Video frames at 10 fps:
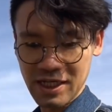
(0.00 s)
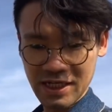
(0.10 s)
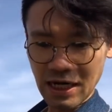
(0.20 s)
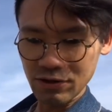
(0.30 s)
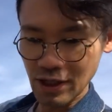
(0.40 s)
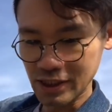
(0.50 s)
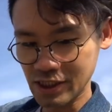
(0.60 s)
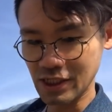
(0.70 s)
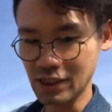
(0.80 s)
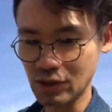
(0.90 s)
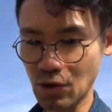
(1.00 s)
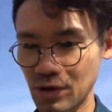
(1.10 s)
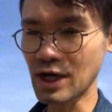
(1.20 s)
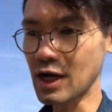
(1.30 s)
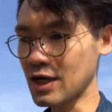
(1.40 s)
になるらしいですよ
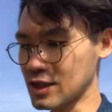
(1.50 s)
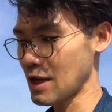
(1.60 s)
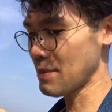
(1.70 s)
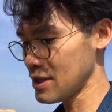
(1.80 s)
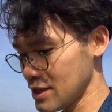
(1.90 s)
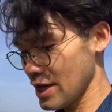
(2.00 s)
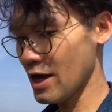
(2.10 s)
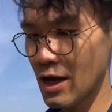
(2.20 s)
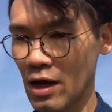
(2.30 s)
だからたまにね